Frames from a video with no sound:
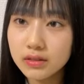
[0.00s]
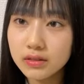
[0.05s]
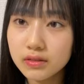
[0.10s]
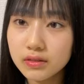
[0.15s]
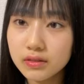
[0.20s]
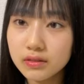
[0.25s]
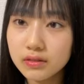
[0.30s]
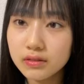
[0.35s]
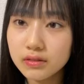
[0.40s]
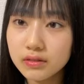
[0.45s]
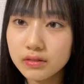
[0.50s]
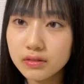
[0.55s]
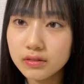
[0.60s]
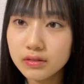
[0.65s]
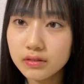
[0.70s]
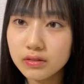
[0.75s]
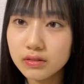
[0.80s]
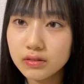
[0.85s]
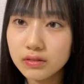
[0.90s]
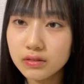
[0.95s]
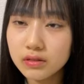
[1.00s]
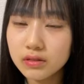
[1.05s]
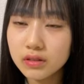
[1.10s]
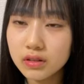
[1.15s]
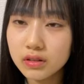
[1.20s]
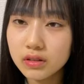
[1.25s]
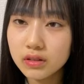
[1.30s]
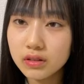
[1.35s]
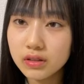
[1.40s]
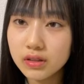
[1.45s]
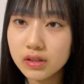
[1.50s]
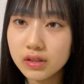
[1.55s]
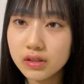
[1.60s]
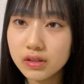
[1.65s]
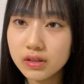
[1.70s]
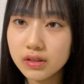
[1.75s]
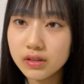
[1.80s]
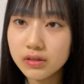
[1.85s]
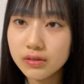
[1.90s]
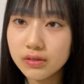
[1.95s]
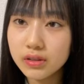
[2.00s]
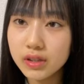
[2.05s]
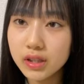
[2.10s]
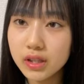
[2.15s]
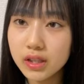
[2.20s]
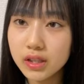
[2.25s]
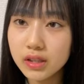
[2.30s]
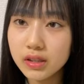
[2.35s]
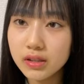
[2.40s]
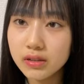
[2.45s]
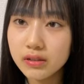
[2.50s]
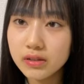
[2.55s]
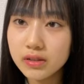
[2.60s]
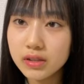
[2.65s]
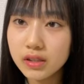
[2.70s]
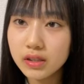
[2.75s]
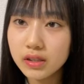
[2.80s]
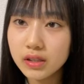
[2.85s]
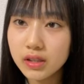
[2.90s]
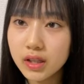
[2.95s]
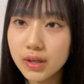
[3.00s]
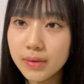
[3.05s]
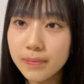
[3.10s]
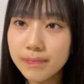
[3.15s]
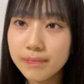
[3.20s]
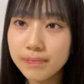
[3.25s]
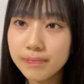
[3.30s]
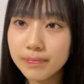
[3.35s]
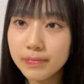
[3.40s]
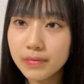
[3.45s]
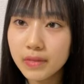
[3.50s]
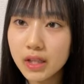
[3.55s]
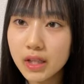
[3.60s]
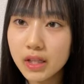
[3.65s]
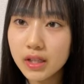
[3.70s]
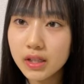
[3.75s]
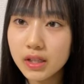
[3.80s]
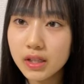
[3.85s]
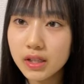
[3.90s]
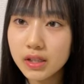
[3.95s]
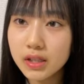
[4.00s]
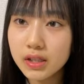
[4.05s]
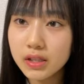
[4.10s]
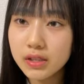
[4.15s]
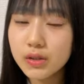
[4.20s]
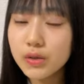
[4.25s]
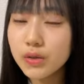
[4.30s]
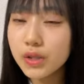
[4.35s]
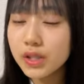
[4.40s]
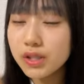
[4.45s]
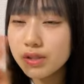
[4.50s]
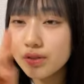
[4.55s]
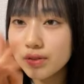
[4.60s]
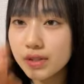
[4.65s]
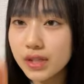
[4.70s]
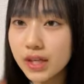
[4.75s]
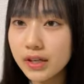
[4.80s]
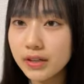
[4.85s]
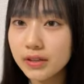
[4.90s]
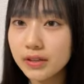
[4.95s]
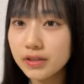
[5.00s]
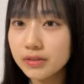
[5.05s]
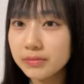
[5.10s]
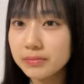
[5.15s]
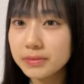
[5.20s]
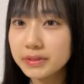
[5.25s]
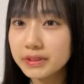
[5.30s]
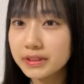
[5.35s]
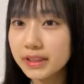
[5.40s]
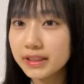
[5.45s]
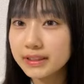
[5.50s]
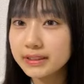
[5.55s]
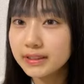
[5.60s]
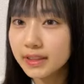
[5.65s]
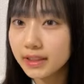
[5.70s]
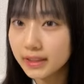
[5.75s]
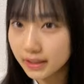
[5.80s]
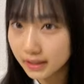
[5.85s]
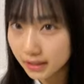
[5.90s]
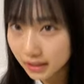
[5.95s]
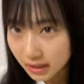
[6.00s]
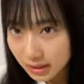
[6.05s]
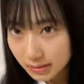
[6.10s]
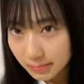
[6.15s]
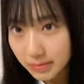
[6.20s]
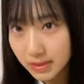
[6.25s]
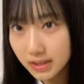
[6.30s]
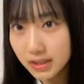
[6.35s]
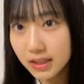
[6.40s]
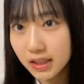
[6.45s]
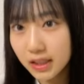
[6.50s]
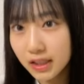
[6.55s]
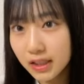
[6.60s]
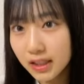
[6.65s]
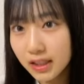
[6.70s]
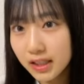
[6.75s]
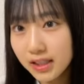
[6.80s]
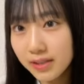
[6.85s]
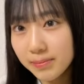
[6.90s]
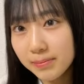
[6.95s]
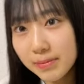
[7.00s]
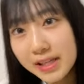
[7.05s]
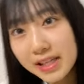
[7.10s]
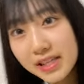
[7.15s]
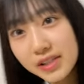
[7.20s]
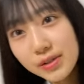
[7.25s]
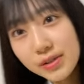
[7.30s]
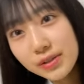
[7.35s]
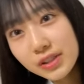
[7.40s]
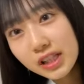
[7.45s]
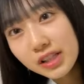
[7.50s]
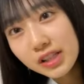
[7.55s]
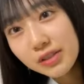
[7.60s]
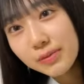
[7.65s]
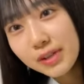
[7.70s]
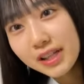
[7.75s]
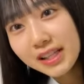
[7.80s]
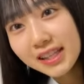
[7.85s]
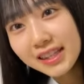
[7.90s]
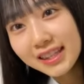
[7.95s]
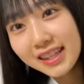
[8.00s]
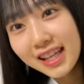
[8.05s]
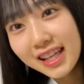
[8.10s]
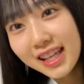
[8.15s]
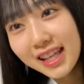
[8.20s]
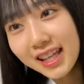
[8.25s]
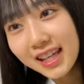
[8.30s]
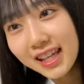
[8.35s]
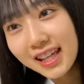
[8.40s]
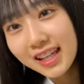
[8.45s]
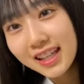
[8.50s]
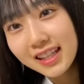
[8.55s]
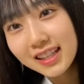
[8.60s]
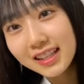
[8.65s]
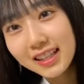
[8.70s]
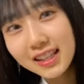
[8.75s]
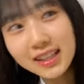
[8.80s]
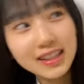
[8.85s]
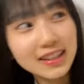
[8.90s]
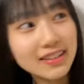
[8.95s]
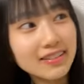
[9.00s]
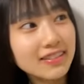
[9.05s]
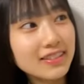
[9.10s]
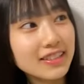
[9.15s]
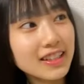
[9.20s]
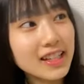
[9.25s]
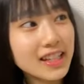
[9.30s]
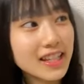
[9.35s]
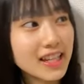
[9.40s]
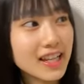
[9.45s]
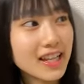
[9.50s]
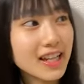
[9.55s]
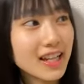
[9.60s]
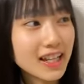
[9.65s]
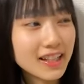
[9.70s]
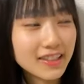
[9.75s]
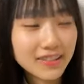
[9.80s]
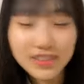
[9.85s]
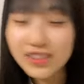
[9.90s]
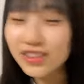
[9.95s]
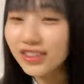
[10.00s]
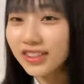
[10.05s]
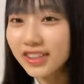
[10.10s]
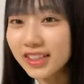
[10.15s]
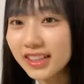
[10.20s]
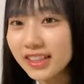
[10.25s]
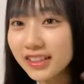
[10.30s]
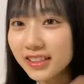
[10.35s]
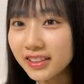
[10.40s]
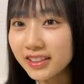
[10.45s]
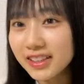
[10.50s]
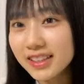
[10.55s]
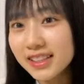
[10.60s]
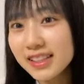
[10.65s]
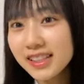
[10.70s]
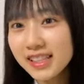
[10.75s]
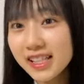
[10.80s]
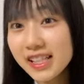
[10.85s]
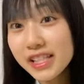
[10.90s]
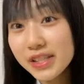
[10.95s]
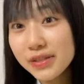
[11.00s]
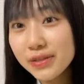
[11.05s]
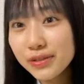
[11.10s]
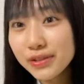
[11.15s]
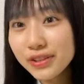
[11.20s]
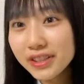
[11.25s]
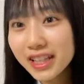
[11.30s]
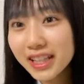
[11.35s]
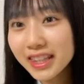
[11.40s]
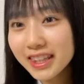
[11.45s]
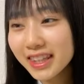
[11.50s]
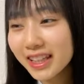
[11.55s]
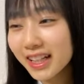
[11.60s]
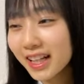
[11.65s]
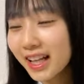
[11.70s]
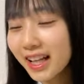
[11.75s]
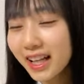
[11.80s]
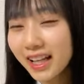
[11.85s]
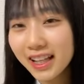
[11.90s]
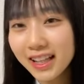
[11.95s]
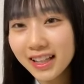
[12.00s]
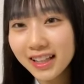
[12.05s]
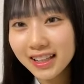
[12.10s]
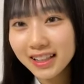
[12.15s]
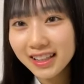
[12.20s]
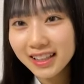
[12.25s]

そうなんですなのでたくさんねそう衣装で訪問させていただきましたまあ衣装なのもあってなんだろう何あの人ってなる私服だったら